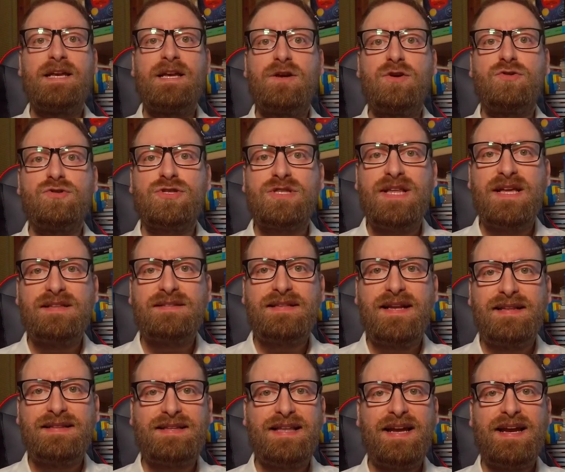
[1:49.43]
Il costante
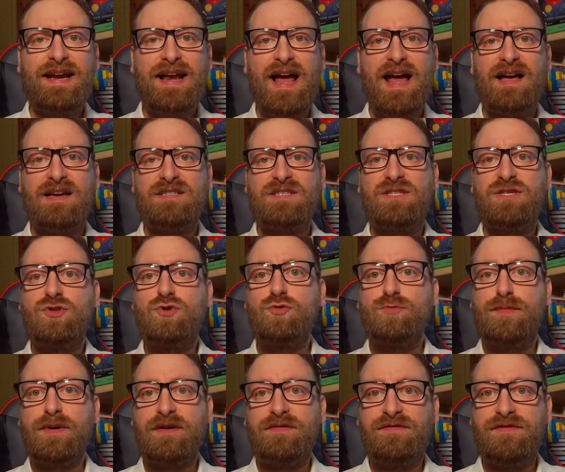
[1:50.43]
alternarsi di
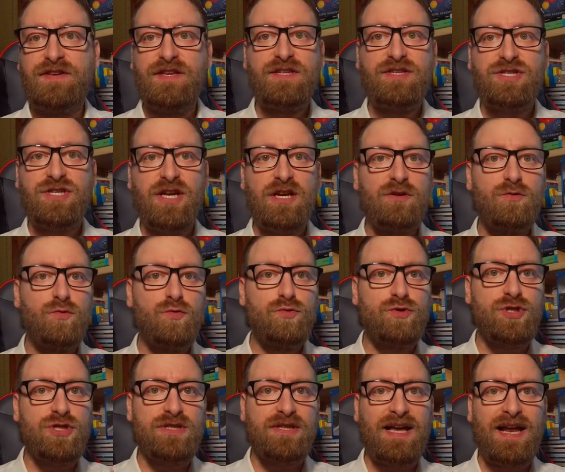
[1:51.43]
superfici e
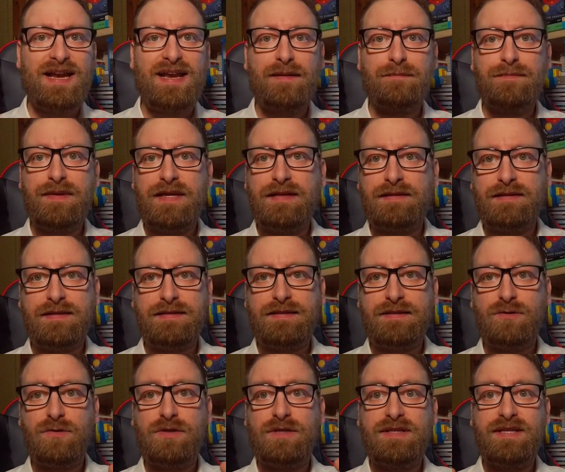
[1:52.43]
luci tra le
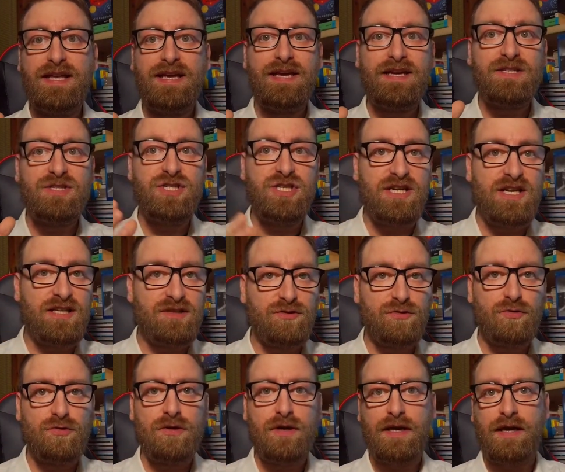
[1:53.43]
ambientazioni dei
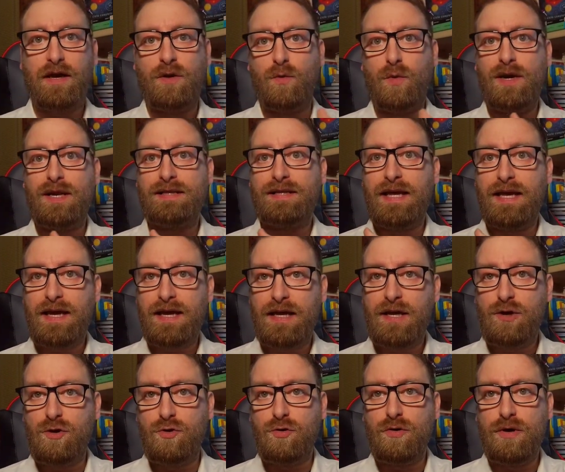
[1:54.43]
riciclatori e quelle dei
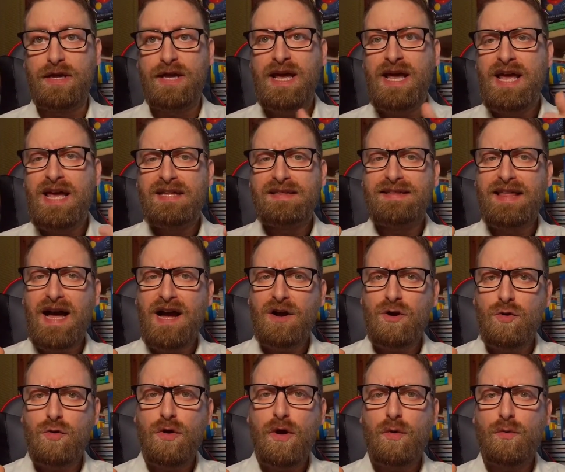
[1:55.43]
ricconi dà
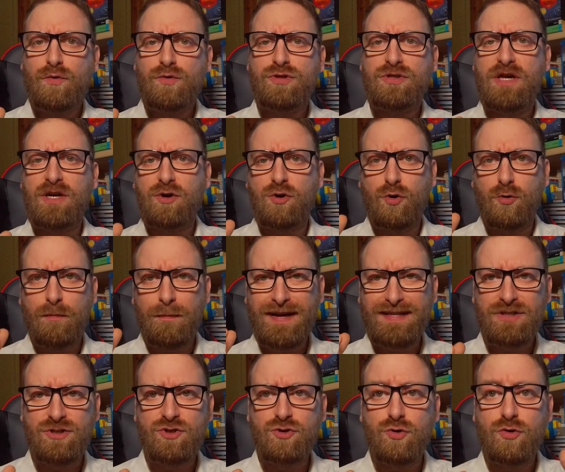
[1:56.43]
ancora uno stacco
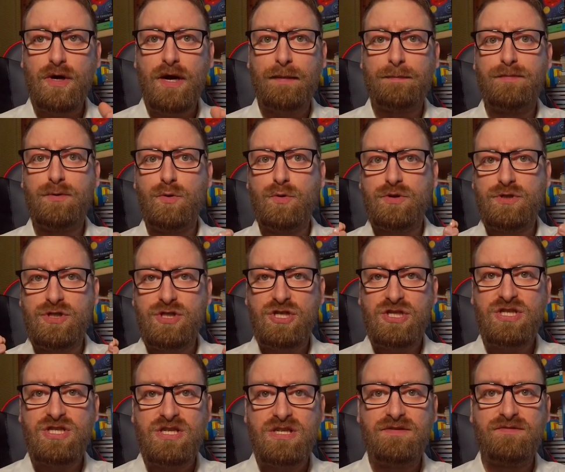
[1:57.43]
maggiore e più
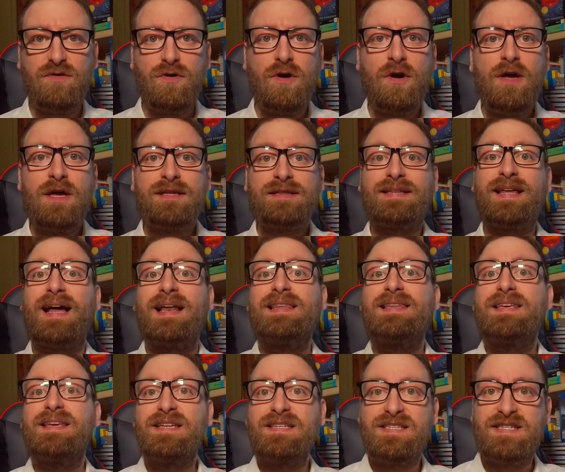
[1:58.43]
incisivo tra
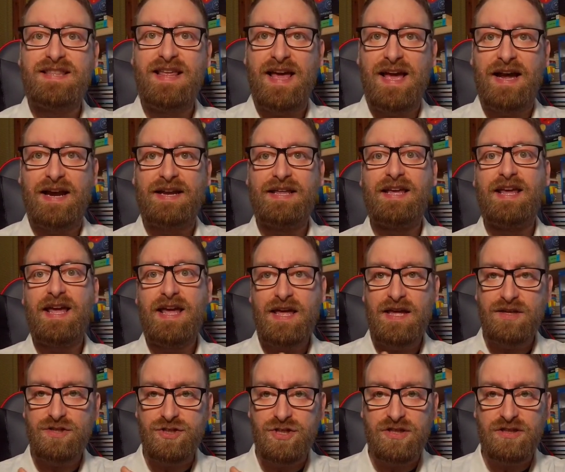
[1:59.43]
gli esterni e
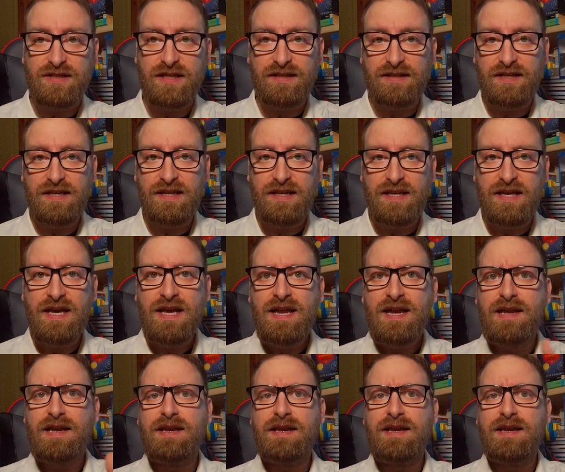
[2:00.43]
i cittadini.